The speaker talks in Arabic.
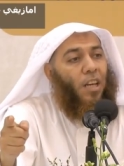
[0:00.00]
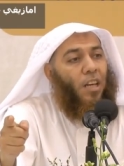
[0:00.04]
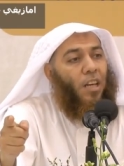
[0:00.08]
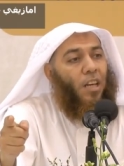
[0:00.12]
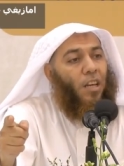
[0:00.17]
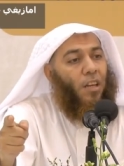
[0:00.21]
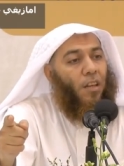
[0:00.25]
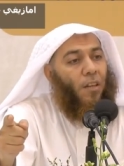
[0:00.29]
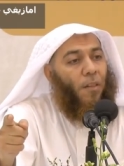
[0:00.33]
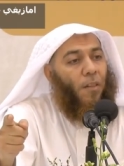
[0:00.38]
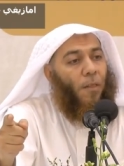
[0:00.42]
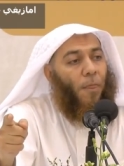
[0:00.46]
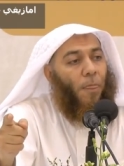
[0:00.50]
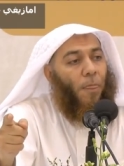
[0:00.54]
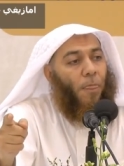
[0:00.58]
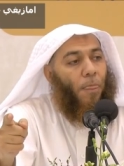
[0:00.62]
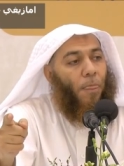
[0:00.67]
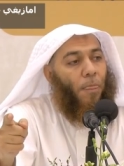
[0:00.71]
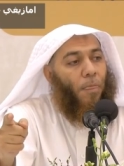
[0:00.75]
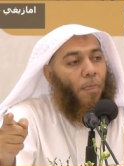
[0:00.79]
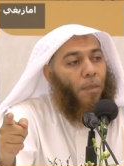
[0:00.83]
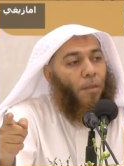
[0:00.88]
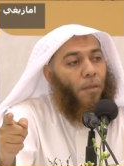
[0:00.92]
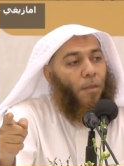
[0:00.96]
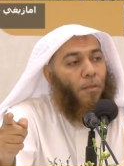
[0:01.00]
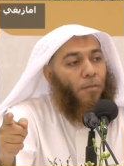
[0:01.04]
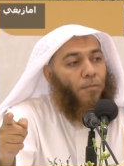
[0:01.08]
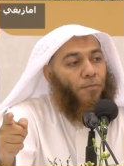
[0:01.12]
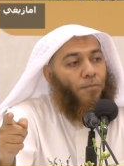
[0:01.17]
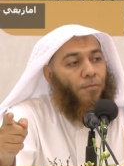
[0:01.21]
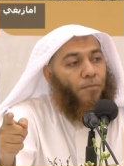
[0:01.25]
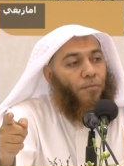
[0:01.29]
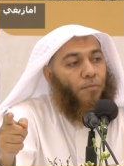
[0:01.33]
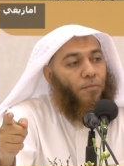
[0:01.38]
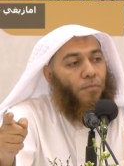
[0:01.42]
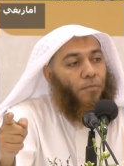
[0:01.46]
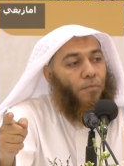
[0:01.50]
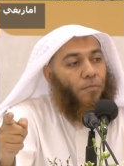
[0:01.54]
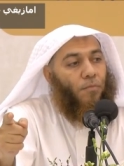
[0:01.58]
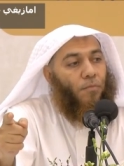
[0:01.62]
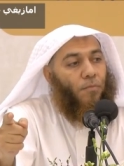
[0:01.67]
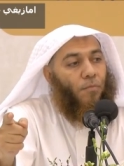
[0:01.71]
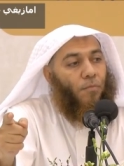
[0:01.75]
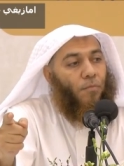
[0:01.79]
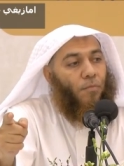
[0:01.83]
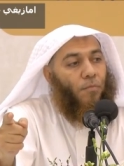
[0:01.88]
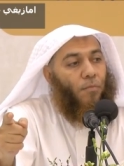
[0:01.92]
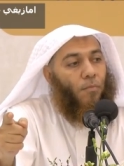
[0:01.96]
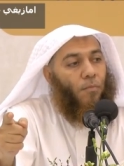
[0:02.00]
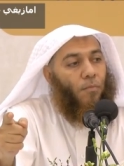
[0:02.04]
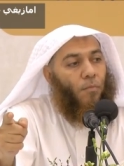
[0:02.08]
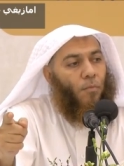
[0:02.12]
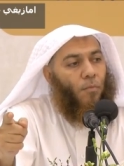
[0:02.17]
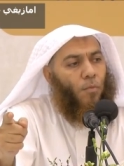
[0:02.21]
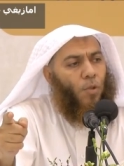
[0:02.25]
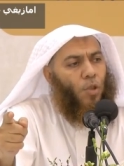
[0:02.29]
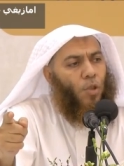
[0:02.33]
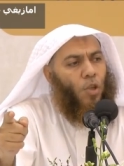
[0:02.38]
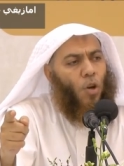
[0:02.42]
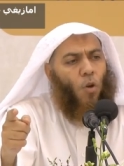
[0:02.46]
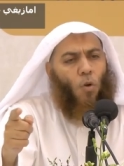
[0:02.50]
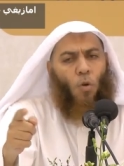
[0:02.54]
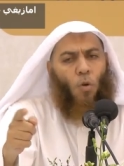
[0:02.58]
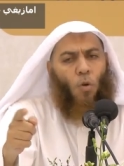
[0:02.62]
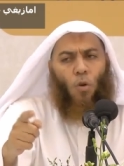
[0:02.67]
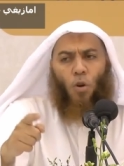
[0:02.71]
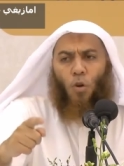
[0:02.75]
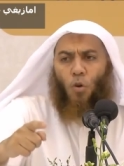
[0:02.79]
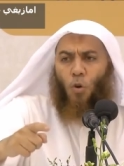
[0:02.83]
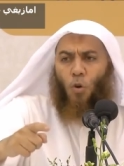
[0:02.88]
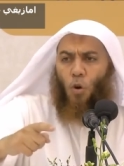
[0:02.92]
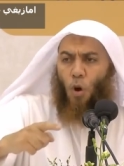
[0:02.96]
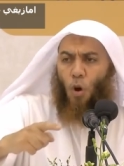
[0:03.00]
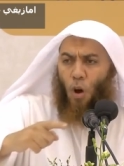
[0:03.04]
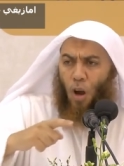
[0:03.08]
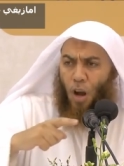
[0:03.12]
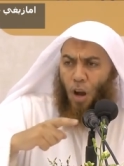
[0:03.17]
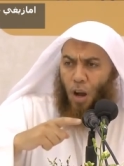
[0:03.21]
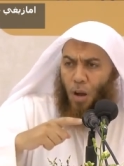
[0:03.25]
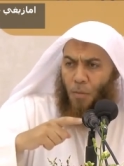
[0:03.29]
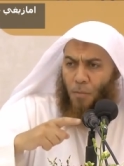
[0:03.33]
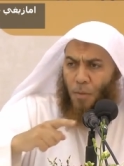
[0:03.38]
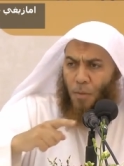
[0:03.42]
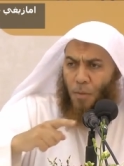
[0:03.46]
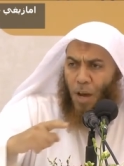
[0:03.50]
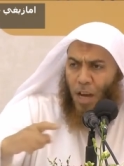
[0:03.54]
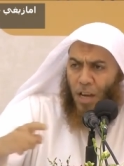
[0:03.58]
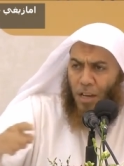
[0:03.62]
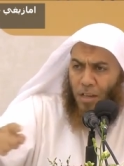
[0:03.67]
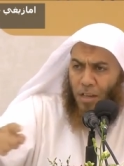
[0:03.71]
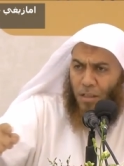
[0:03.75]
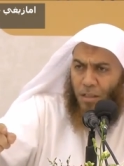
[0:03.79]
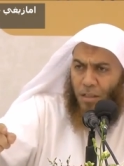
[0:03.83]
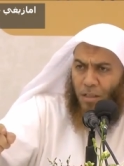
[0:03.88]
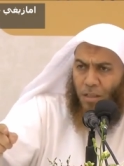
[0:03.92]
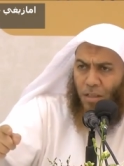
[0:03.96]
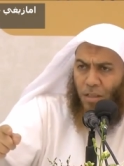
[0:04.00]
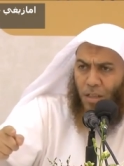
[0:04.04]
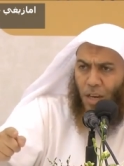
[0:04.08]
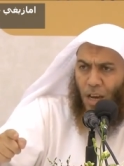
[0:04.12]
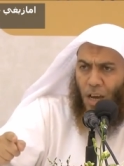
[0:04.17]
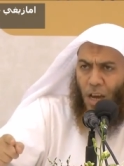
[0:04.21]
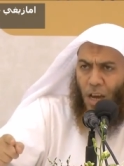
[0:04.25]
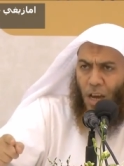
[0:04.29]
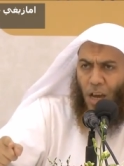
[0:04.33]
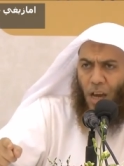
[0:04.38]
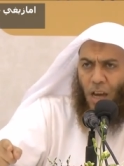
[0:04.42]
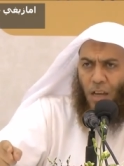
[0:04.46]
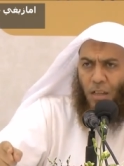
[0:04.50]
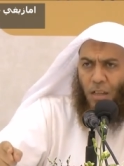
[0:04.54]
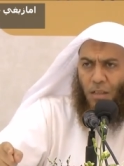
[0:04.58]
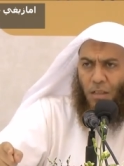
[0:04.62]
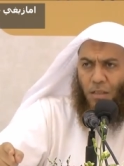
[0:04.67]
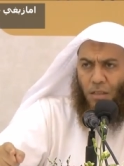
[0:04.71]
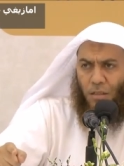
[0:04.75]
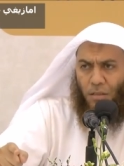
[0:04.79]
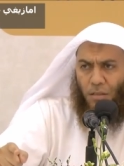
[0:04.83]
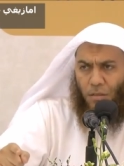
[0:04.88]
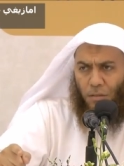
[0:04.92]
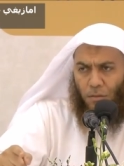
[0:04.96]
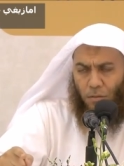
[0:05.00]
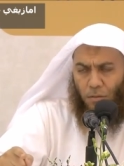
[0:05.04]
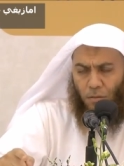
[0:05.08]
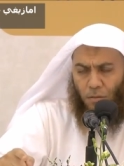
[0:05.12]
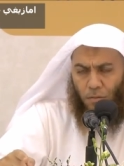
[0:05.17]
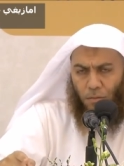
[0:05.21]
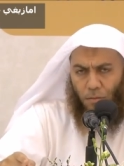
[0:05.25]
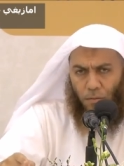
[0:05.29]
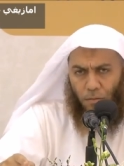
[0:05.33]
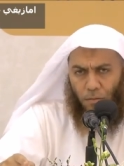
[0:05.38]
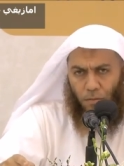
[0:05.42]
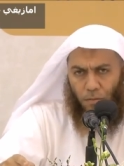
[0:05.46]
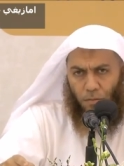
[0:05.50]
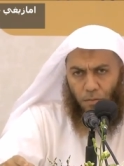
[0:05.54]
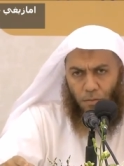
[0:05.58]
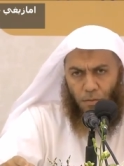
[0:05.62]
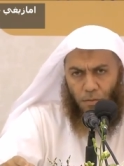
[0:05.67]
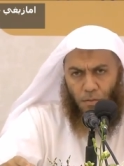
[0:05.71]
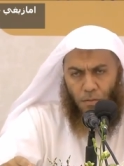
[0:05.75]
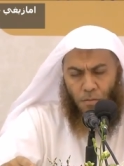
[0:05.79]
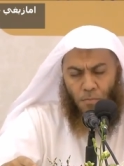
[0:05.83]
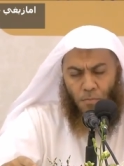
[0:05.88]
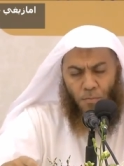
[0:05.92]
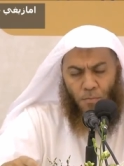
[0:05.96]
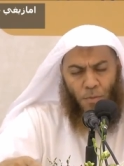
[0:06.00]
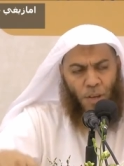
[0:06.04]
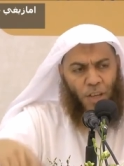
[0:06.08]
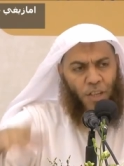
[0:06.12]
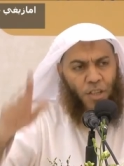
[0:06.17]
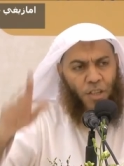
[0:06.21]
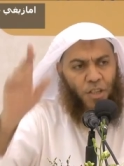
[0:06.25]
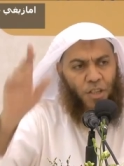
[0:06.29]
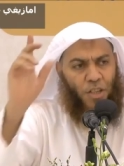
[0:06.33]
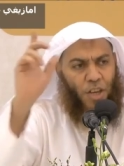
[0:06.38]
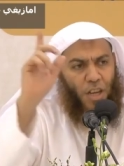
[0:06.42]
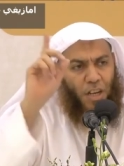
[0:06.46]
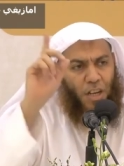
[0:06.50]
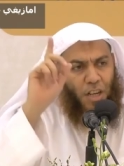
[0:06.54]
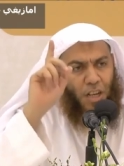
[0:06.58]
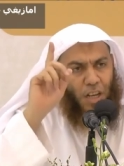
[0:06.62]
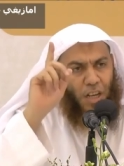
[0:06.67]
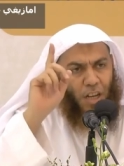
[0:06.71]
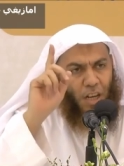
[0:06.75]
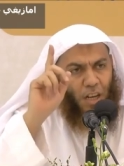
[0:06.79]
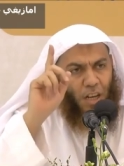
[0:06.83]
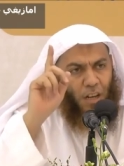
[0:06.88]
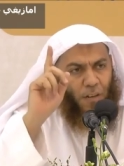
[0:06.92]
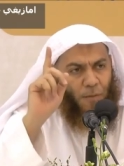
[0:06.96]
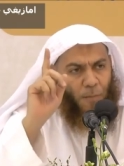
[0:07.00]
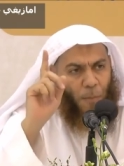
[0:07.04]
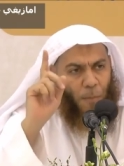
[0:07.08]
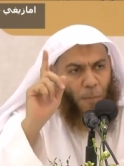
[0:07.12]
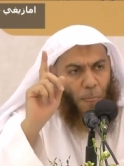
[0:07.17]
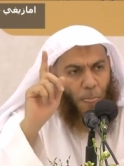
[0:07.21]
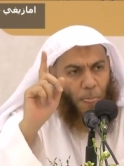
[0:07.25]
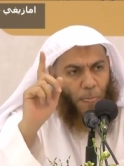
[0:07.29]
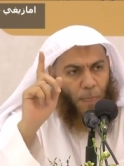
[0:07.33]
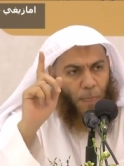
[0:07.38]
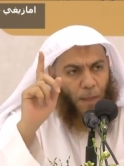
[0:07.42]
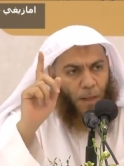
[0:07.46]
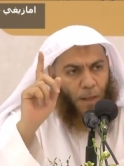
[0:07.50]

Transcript: وسكرت الاعمده العمل القلب القلب تعمل الجوارح انك تعمل انت كانت الأعمال فلكينين